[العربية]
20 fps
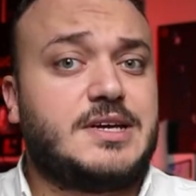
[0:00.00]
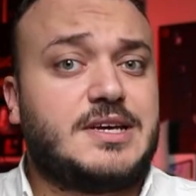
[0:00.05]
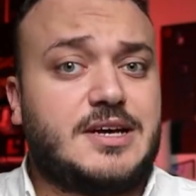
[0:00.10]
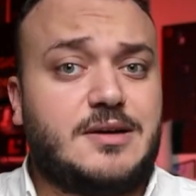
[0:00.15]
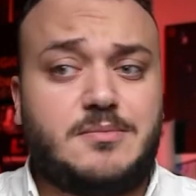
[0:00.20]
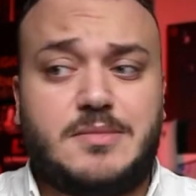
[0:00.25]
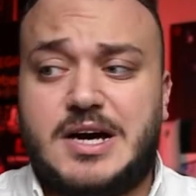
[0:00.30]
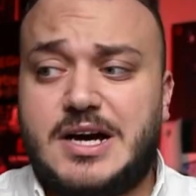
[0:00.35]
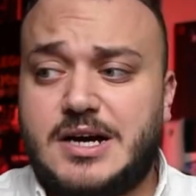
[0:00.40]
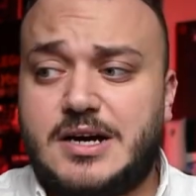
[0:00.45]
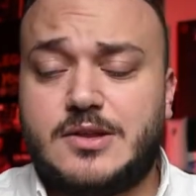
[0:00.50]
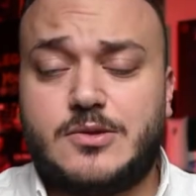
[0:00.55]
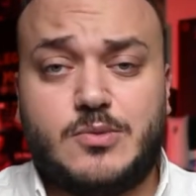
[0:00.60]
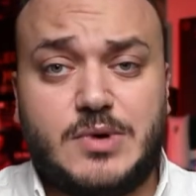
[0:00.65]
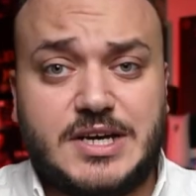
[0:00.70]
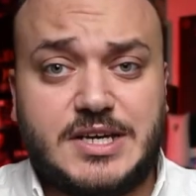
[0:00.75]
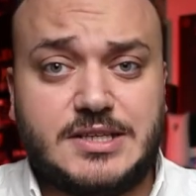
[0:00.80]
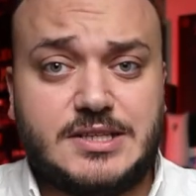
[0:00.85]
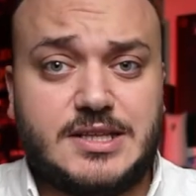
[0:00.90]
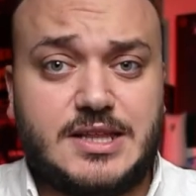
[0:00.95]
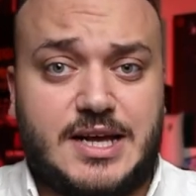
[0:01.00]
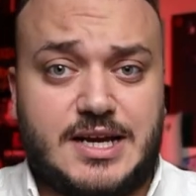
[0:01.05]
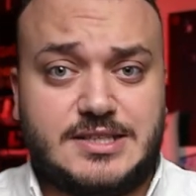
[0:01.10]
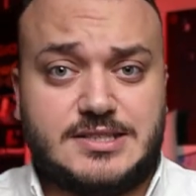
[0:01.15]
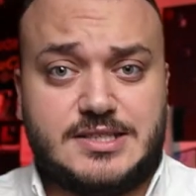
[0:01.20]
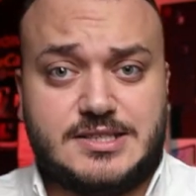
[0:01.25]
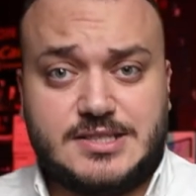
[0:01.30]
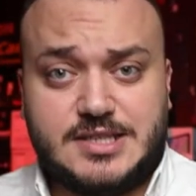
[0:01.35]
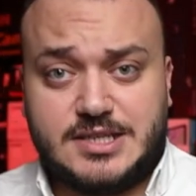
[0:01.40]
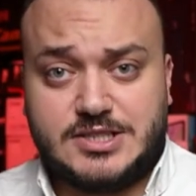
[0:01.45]
كم اخذ وقت
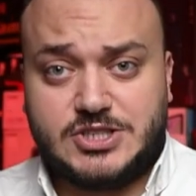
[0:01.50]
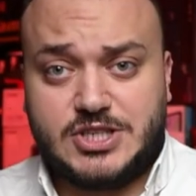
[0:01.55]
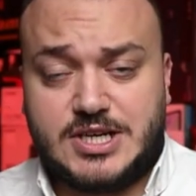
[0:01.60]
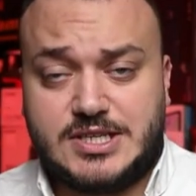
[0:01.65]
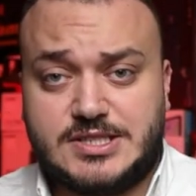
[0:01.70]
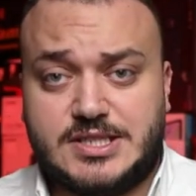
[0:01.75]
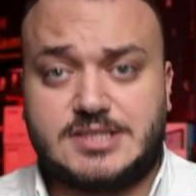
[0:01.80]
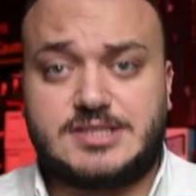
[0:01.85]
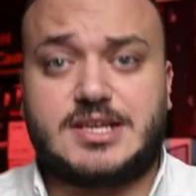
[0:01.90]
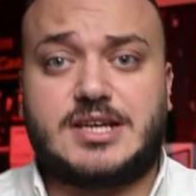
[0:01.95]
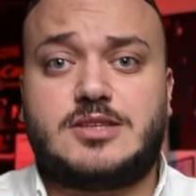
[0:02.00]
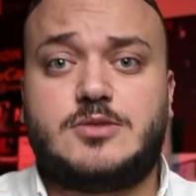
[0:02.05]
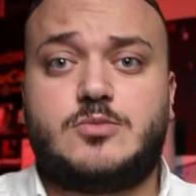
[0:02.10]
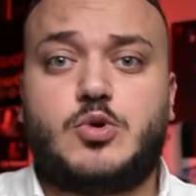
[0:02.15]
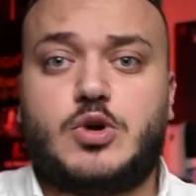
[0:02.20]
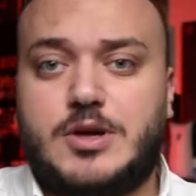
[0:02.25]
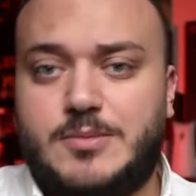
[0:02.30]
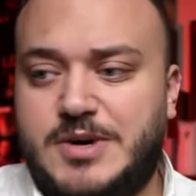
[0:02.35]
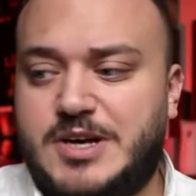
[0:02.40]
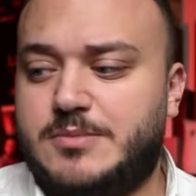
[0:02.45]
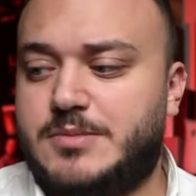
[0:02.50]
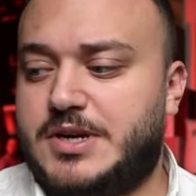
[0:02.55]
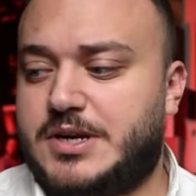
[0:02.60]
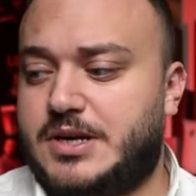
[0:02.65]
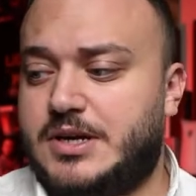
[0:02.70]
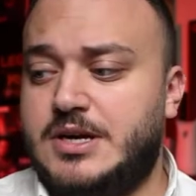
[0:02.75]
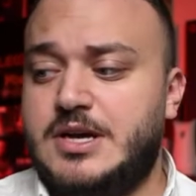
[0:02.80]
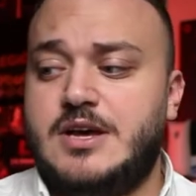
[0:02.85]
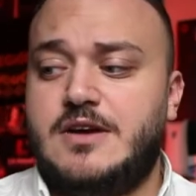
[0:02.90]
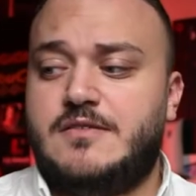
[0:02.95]
لحتى صار جاهز استخدمه كمان
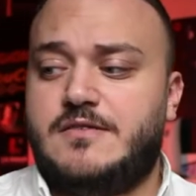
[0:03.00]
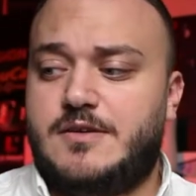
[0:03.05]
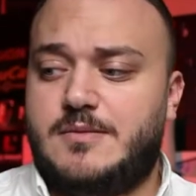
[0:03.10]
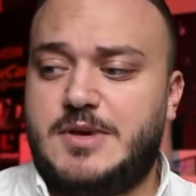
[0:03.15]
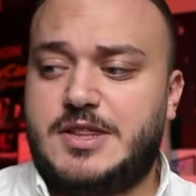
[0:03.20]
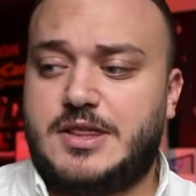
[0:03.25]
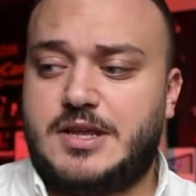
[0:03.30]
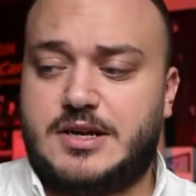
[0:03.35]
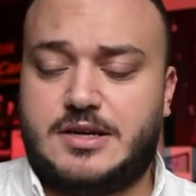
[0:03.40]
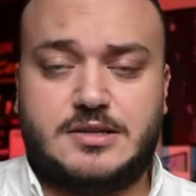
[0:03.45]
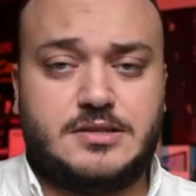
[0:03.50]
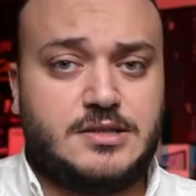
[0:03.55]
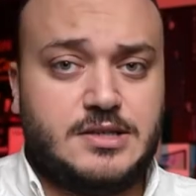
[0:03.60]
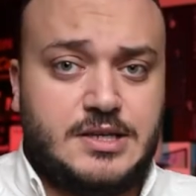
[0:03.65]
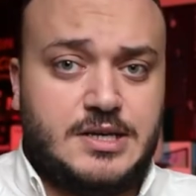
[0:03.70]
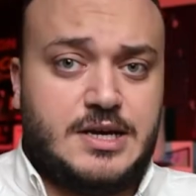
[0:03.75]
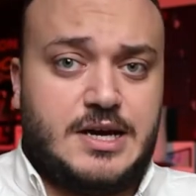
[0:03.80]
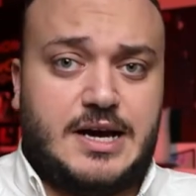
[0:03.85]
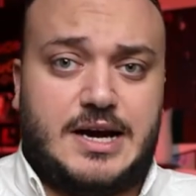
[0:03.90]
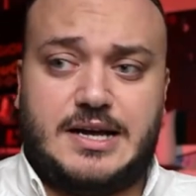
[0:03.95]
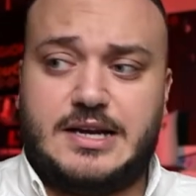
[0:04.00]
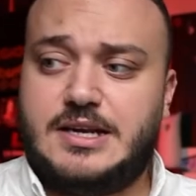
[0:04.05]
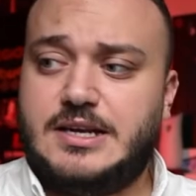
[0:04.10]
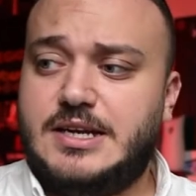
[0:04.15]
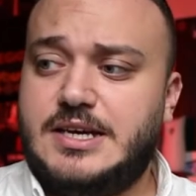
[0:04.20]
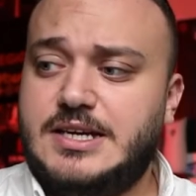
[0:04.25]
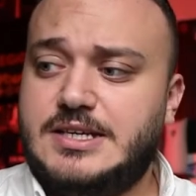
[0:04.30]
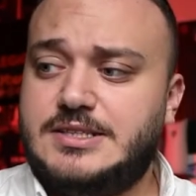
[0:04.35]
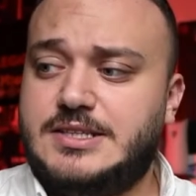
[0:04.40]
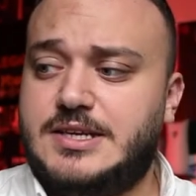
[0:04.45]
مره فمثلا على
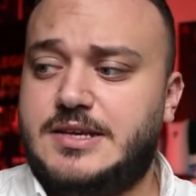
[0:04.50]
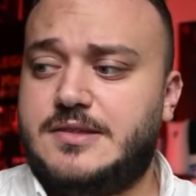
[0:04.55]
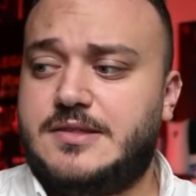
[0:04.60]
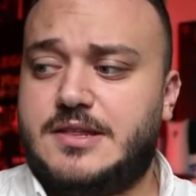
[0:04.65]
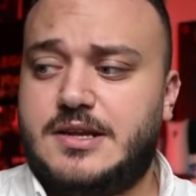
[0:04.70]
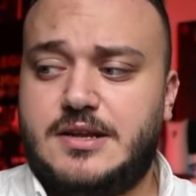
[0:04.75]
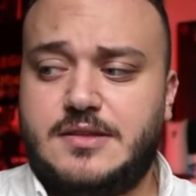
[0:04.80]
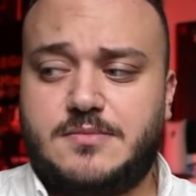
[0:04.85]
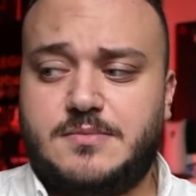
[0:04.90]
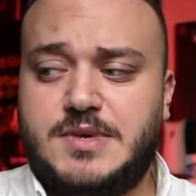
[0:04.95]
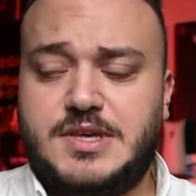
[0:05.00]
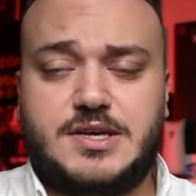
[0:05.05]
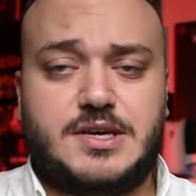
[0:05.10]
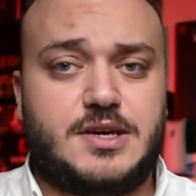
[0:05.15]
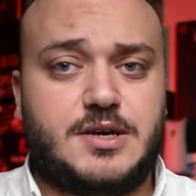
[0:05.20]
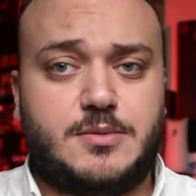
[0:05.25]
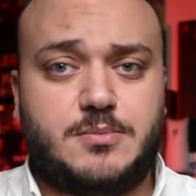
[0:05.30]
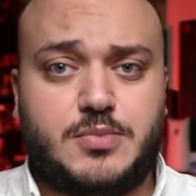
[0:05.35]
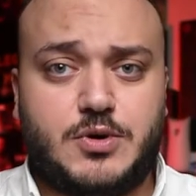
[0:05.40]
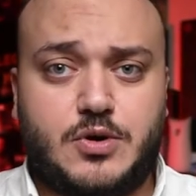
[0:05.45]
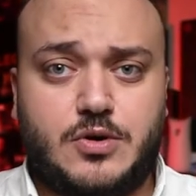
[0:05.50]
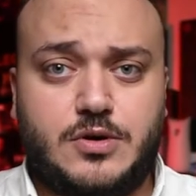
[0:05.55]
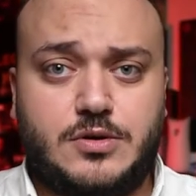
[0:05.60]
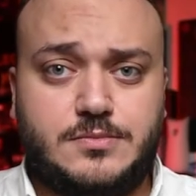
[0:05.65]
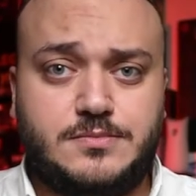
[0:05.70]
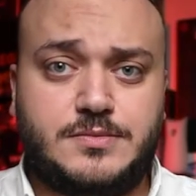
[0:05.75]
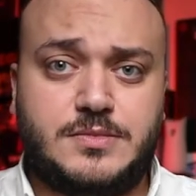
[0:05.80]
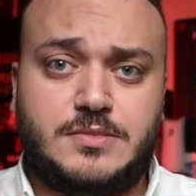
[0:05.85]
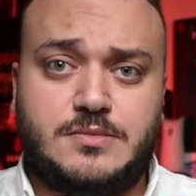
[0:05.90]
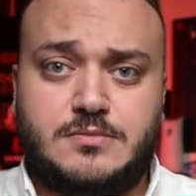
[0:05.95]
الاي دي 300
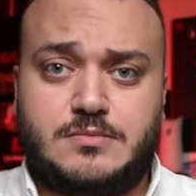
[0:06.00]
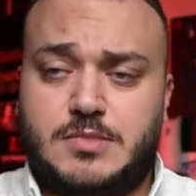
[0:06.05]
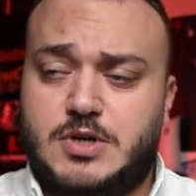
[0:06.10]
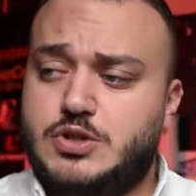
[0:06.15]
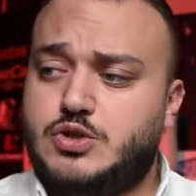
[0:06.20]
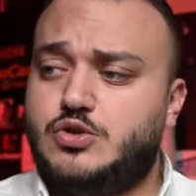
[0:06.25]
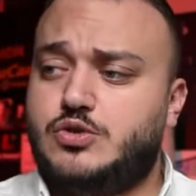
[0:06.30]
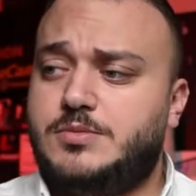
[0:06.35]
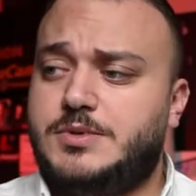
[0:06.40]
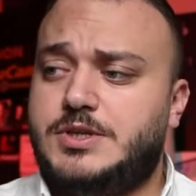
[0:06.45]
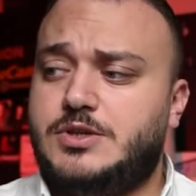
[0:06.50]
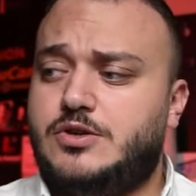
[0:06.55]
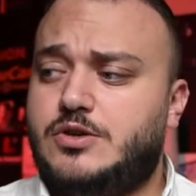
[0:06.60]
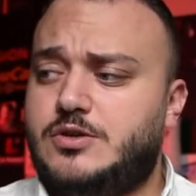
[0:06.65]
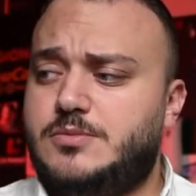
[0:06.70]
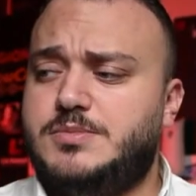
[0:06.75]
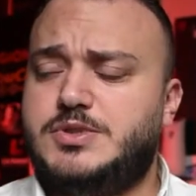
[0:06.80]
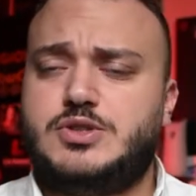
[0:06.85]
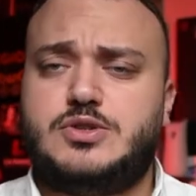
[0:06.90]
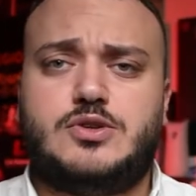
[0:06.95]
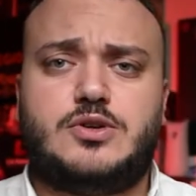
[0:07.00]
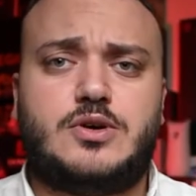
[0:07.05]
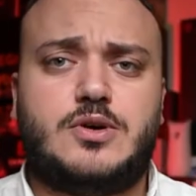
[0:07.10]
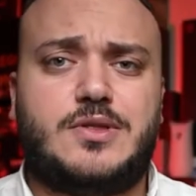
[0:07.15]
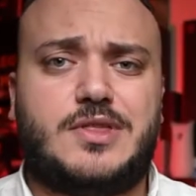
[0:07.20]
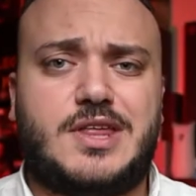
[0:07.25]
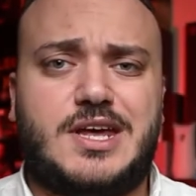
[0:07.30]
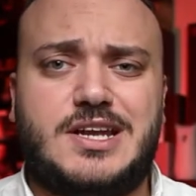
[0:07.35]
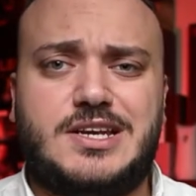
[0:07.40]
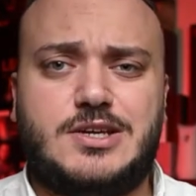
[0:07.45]
برو مكتوب انه بده
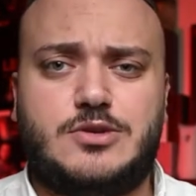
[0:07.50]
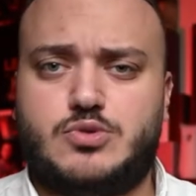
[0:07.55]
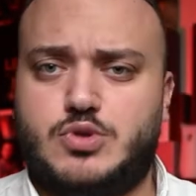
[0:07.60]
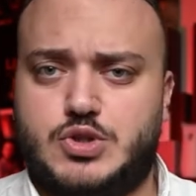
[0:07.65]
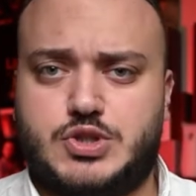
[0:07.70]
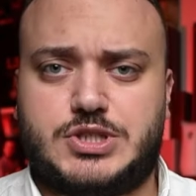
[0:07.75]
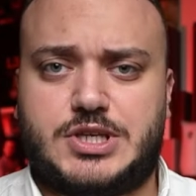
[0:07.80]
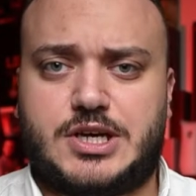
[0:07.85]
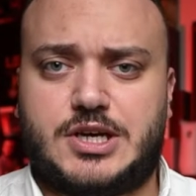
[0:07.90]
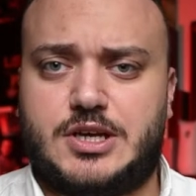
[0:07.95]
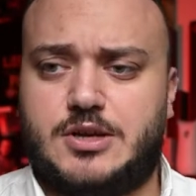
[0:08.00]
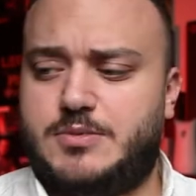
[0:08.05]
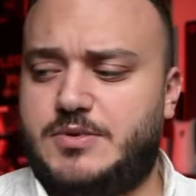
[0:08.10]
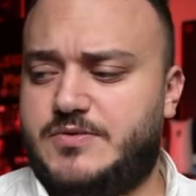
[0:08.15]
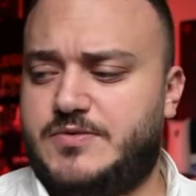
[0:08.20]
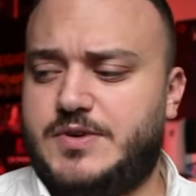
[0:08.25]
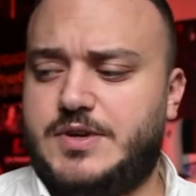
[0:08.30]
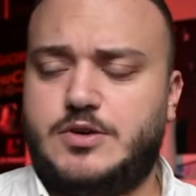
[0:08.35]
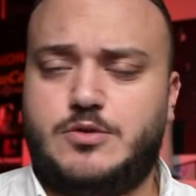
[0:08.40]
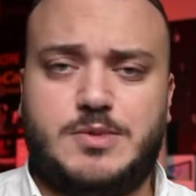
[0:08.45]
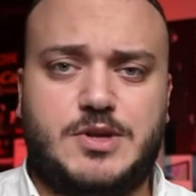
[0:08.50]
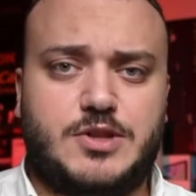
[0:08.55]
ثانيه ونص تقريبا فانه